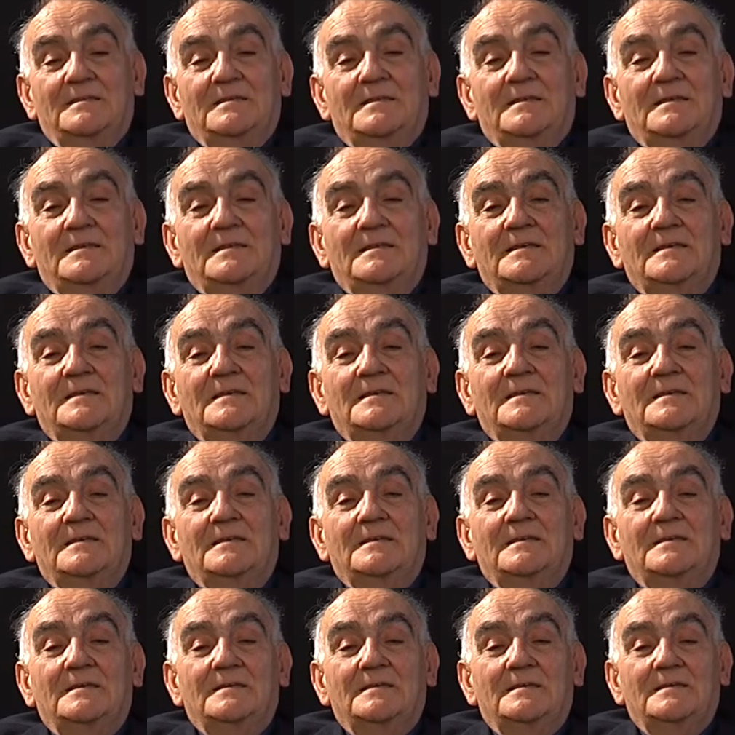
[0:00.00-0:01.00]

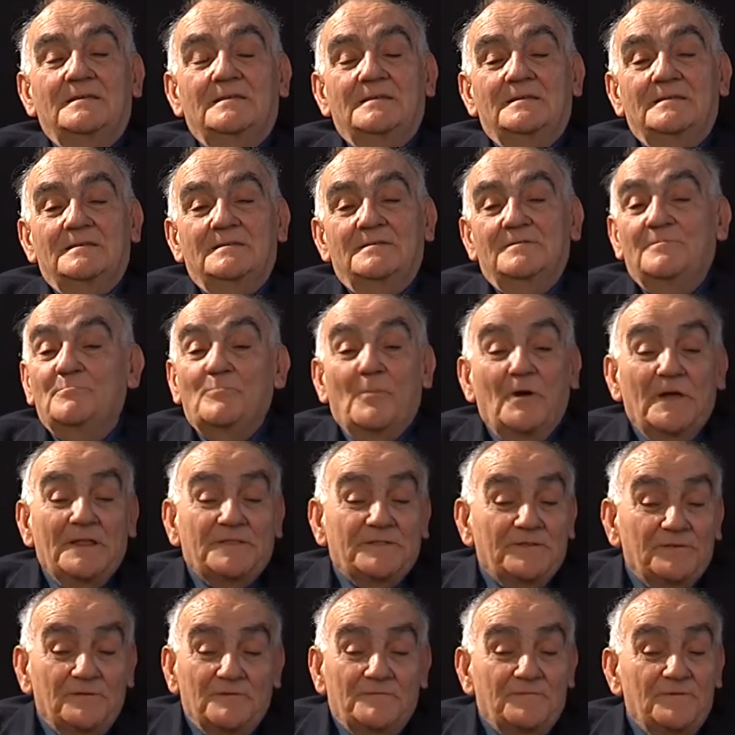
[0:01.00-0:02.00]
Eh, il
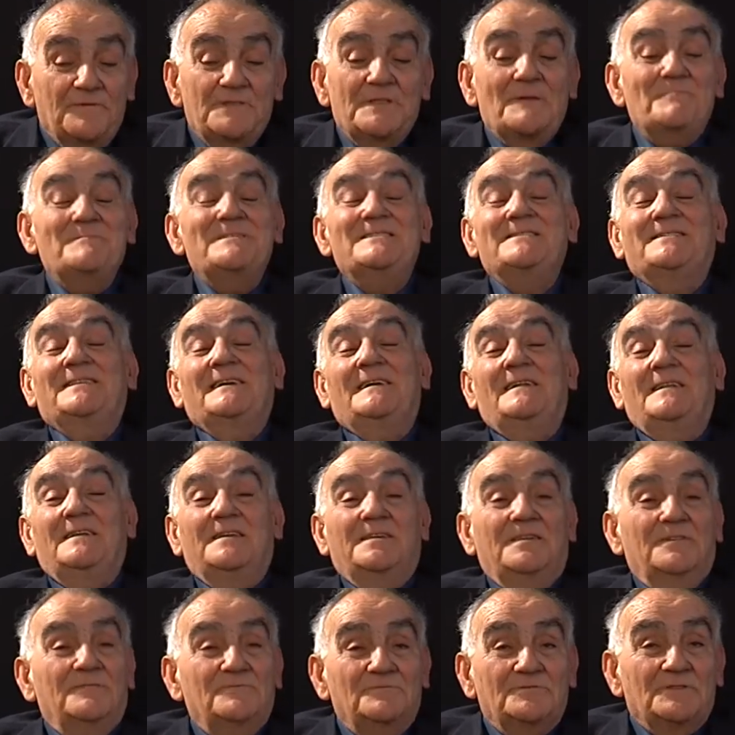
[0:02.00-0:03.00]
metodo fondamentale
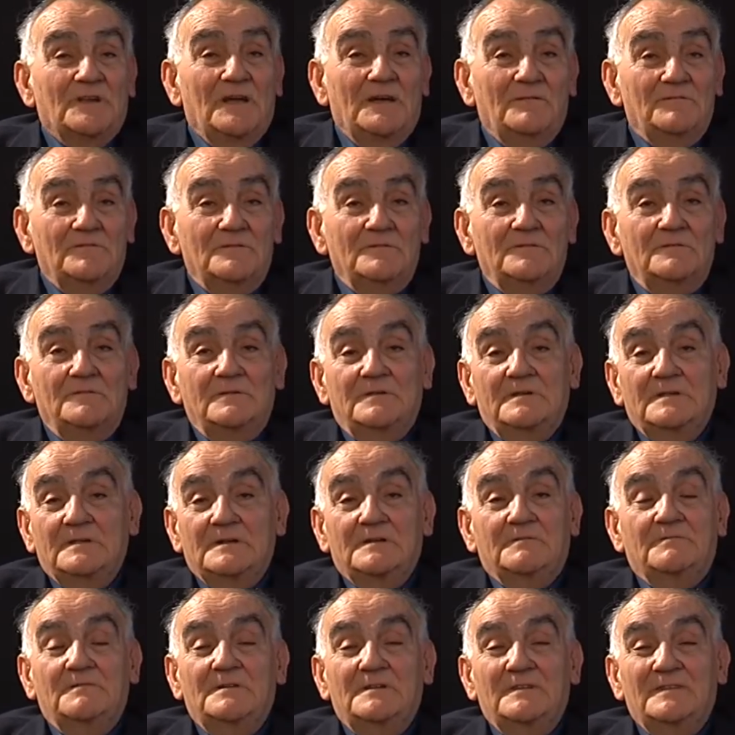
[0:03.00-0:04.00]
che usavano
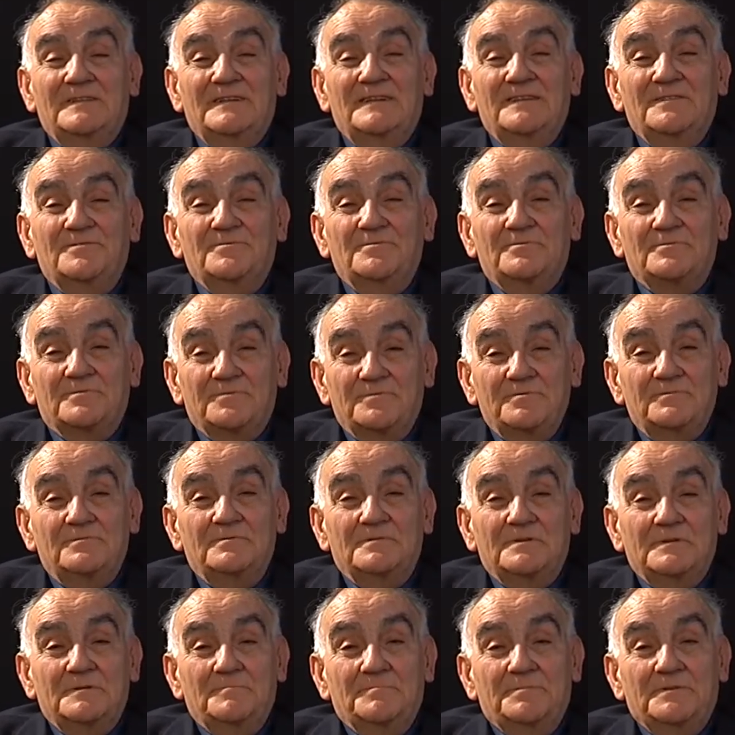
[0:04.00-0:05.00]
era quello della
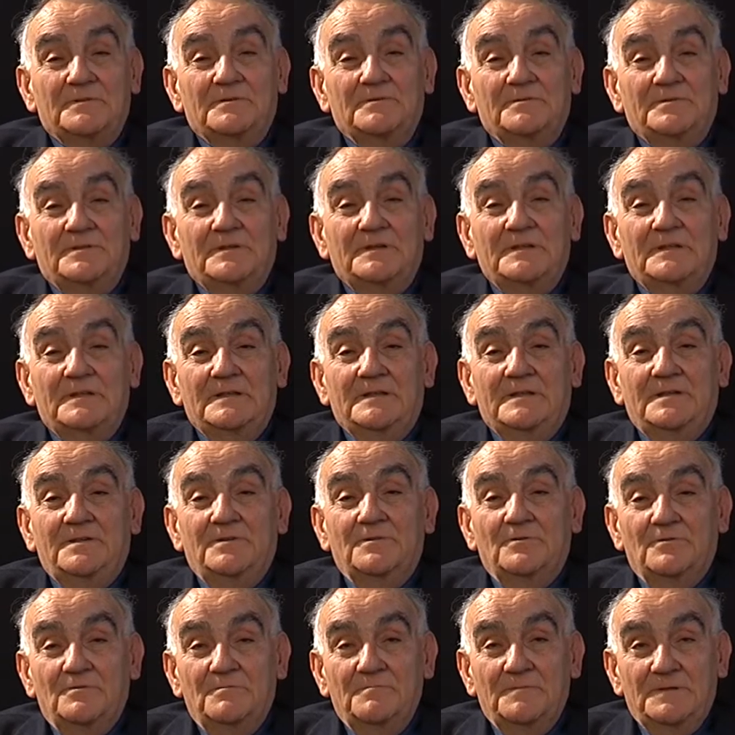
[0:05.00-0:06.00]
tortura per ottenere i
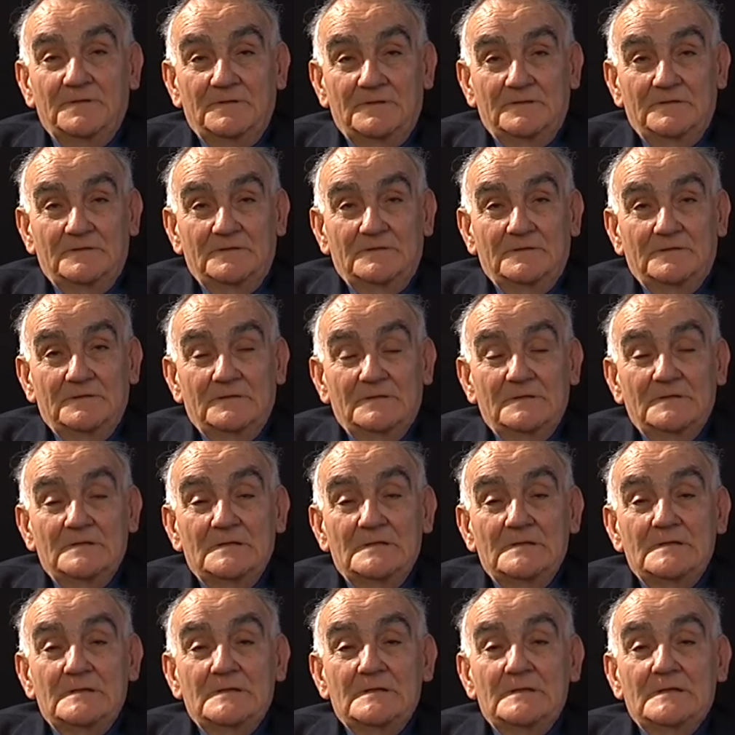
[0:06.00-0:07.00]
nomi.
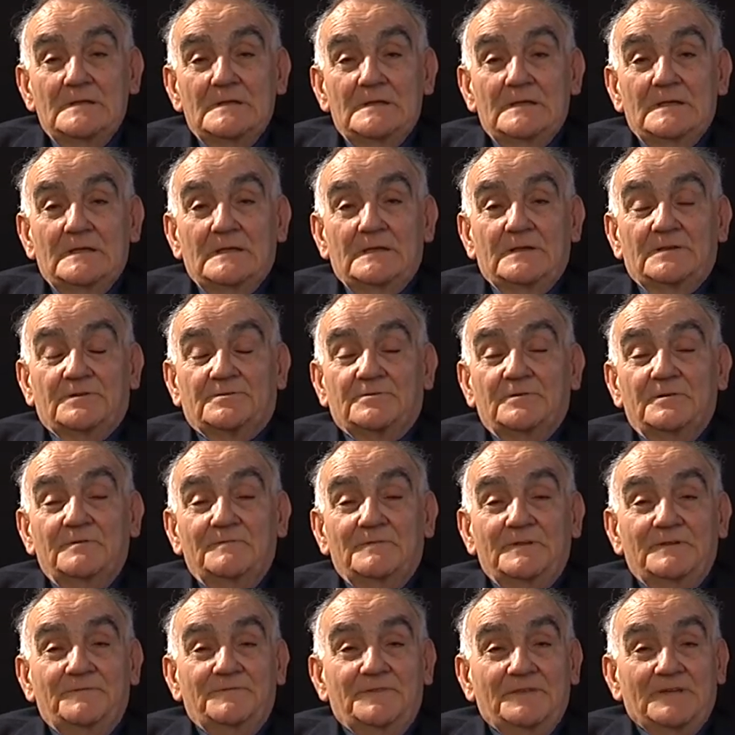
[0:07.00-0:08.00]
Si sono
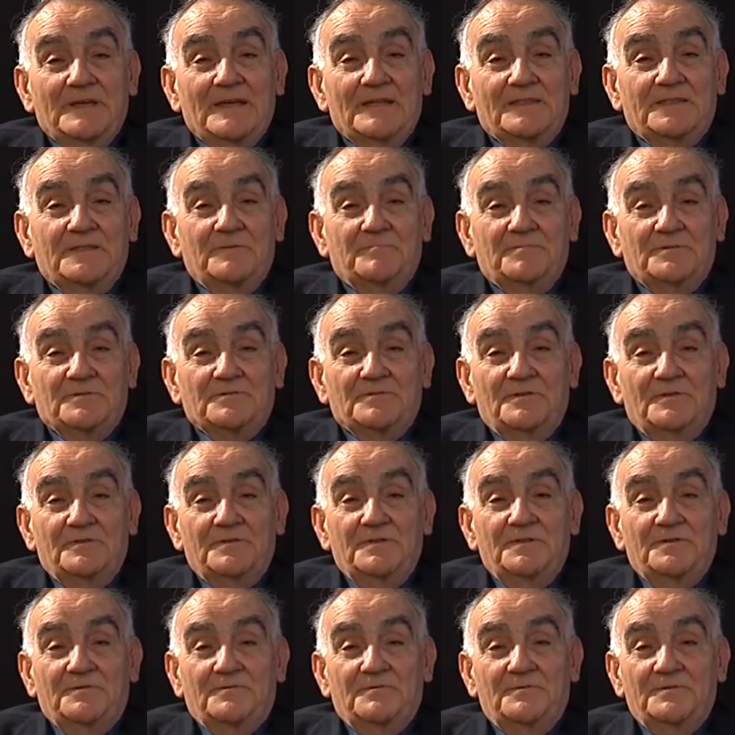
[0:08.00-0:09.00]
verificati
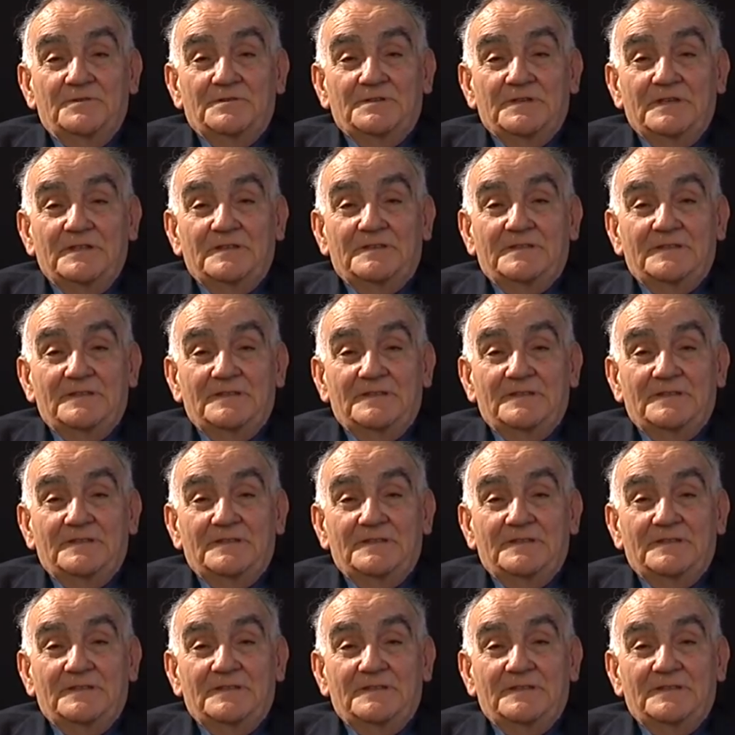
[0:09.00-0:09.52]
episodi in cui gente